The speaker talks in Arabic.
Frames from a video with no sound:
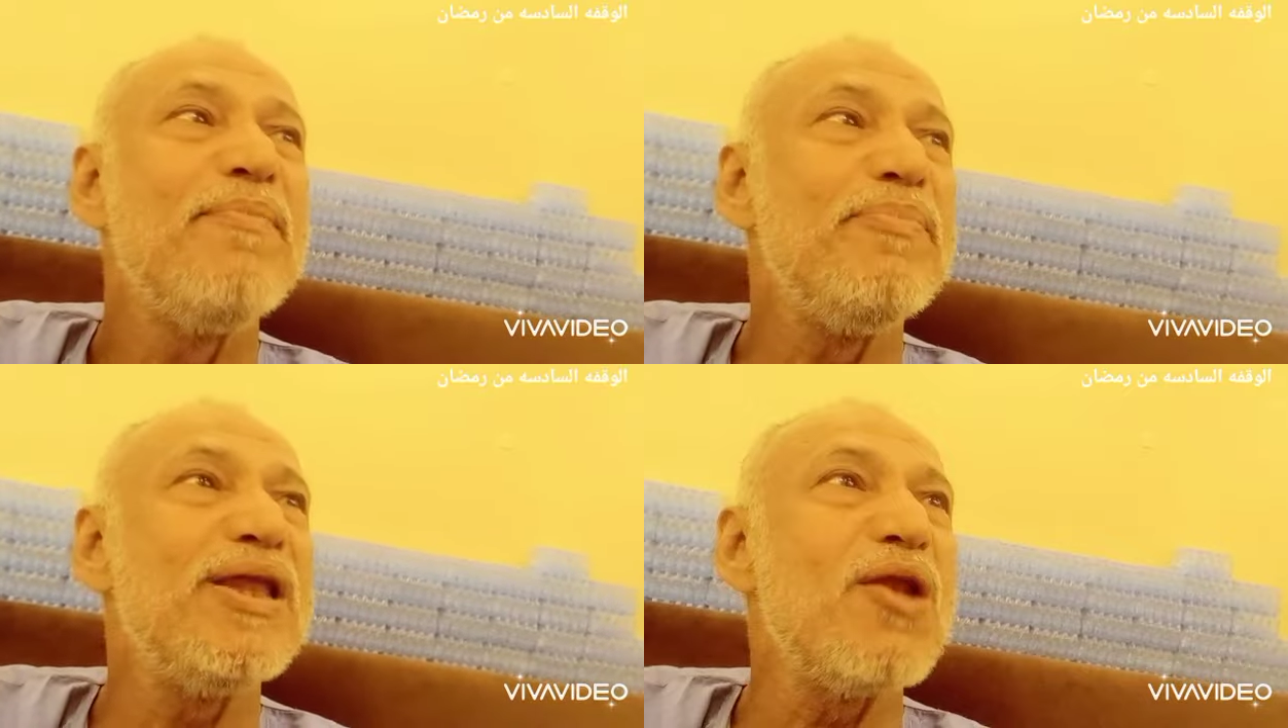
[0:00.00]

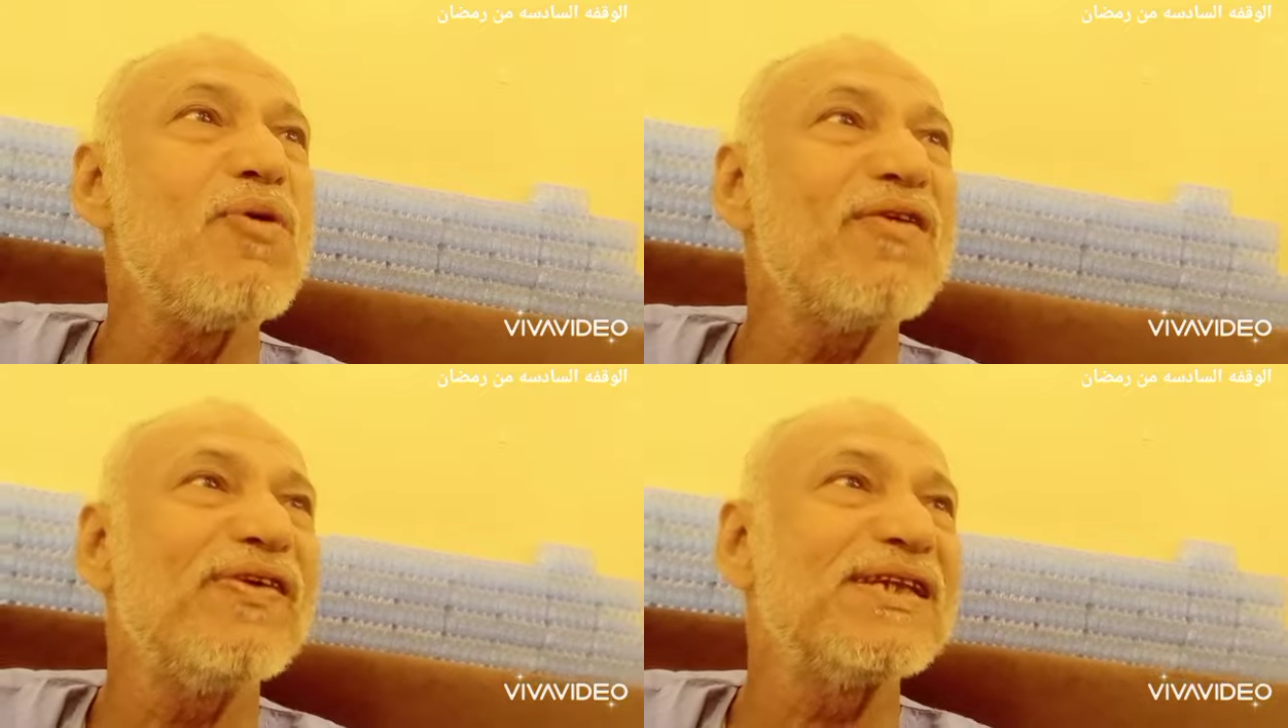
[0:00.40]
من
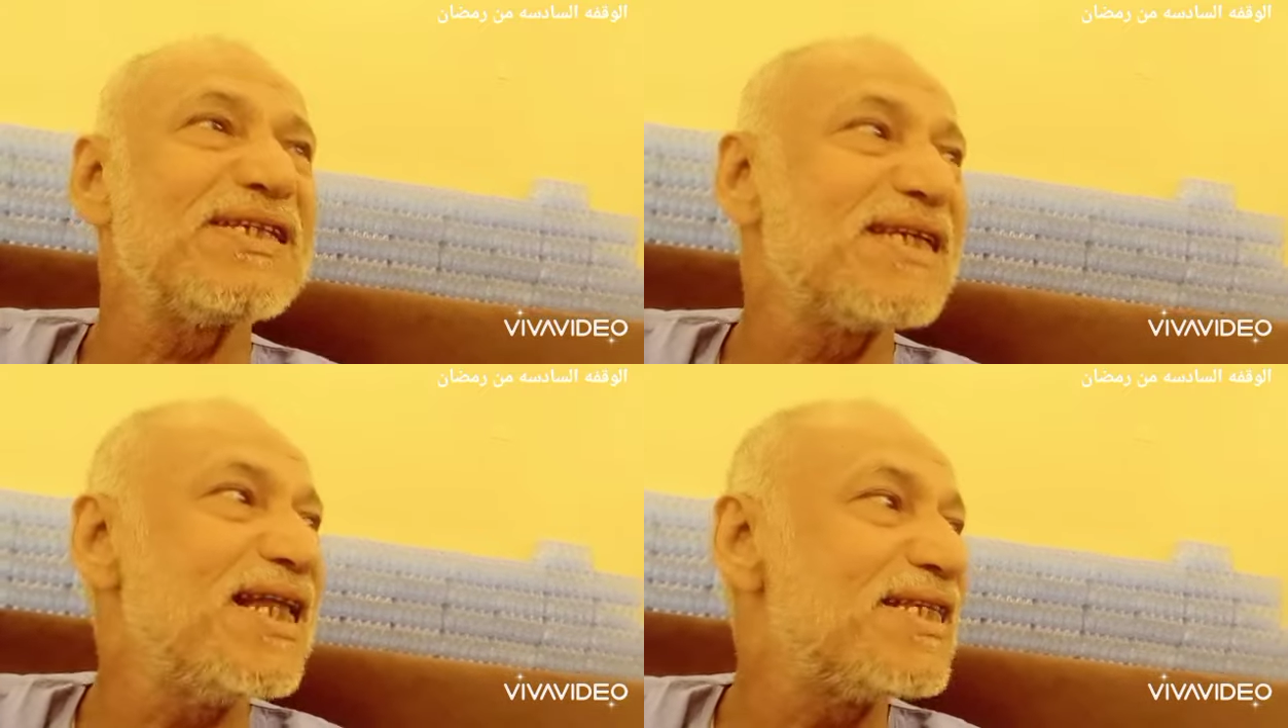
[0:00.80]
الوقفة
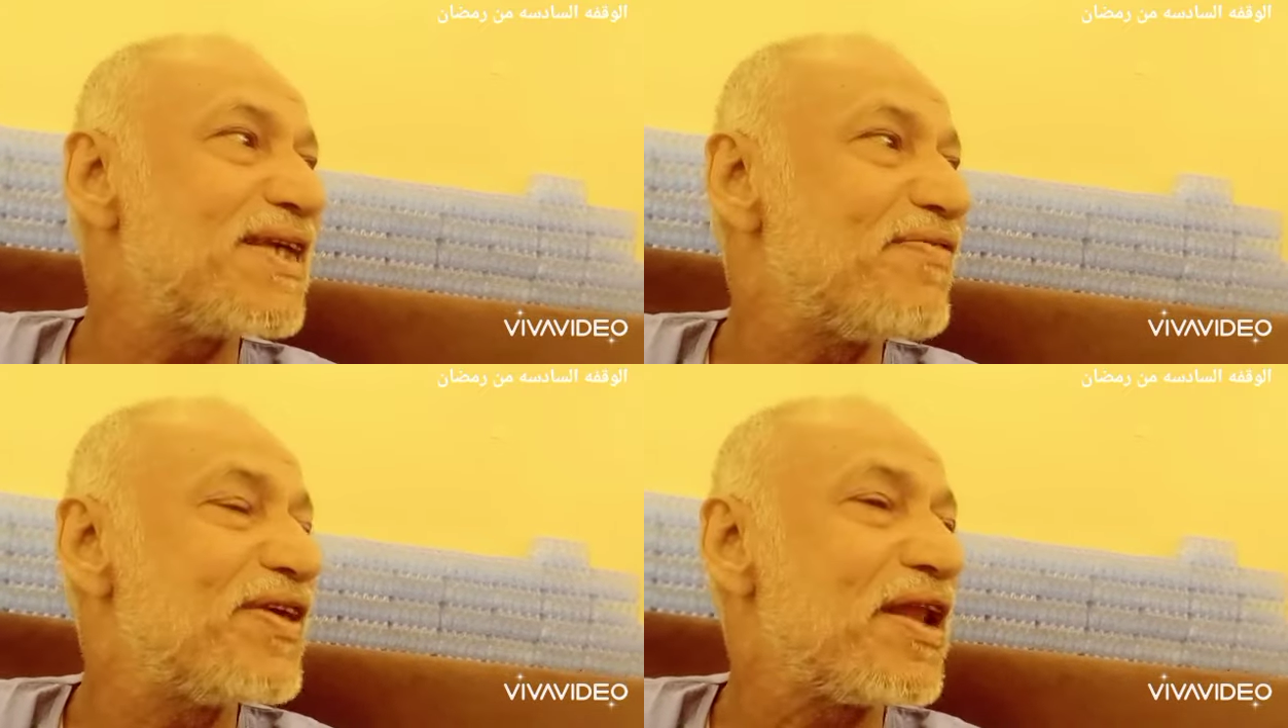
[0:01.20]

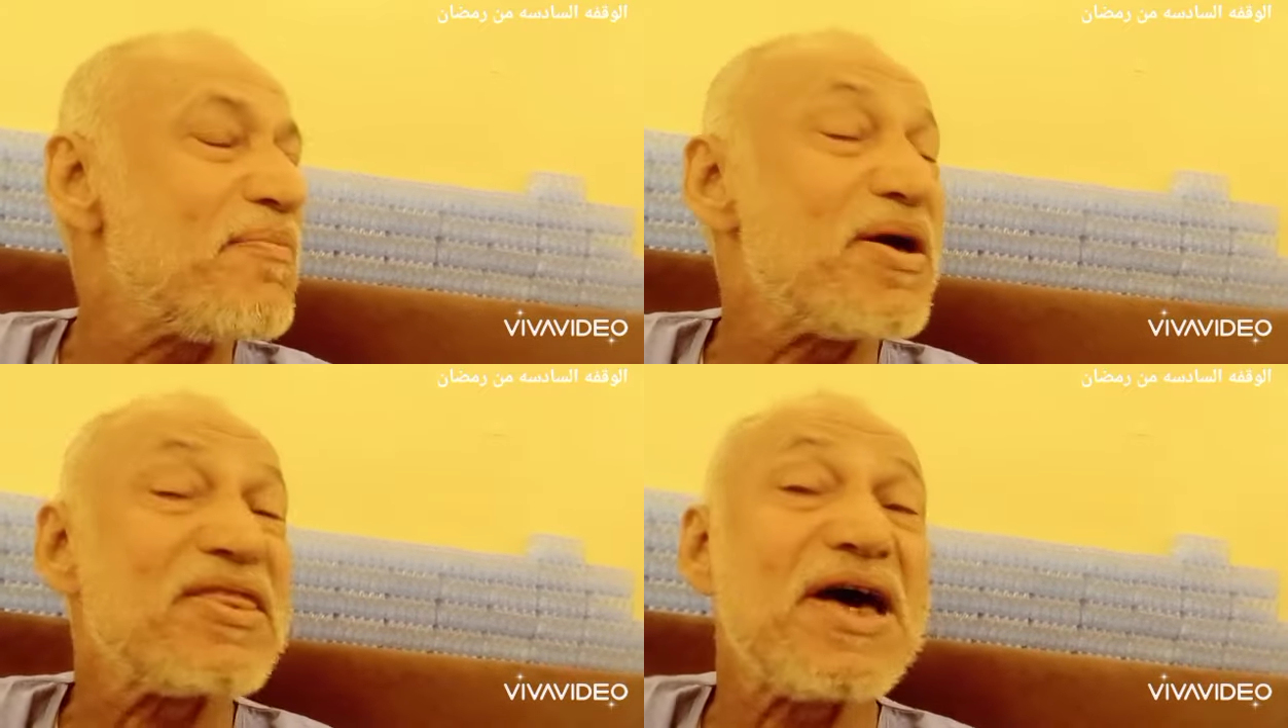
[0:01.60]
السادسة في
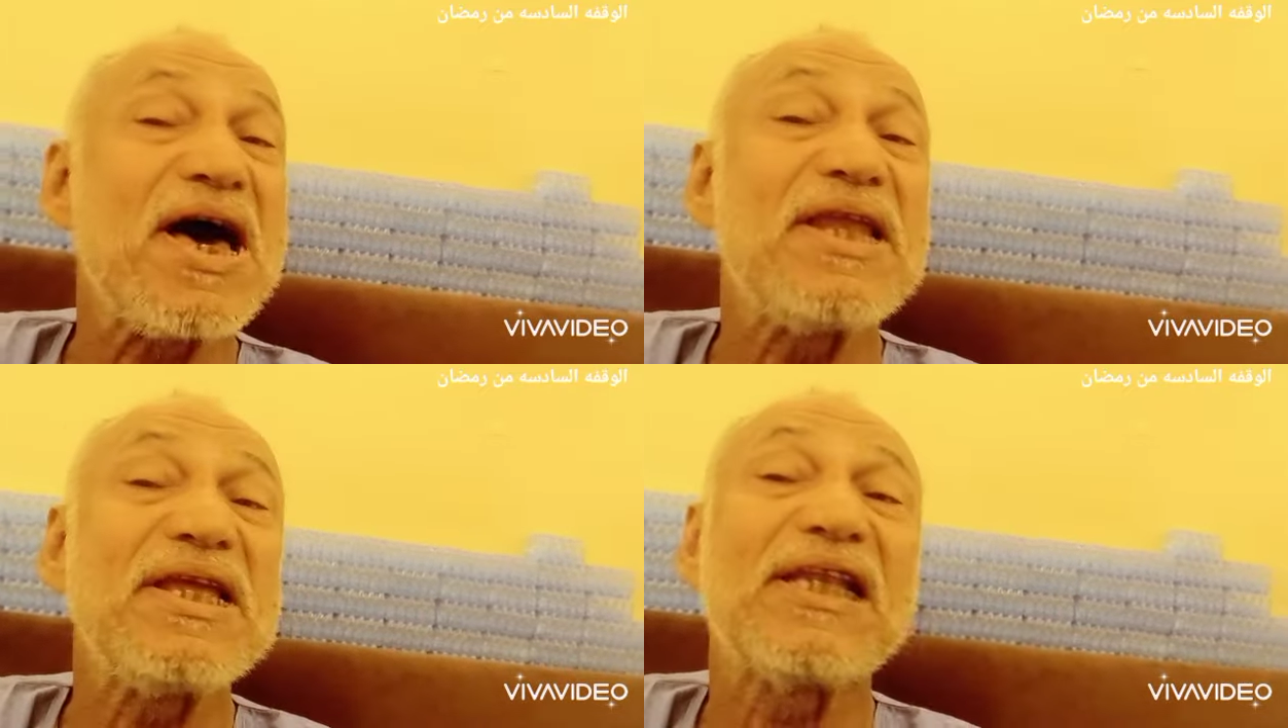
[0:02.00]
رمضان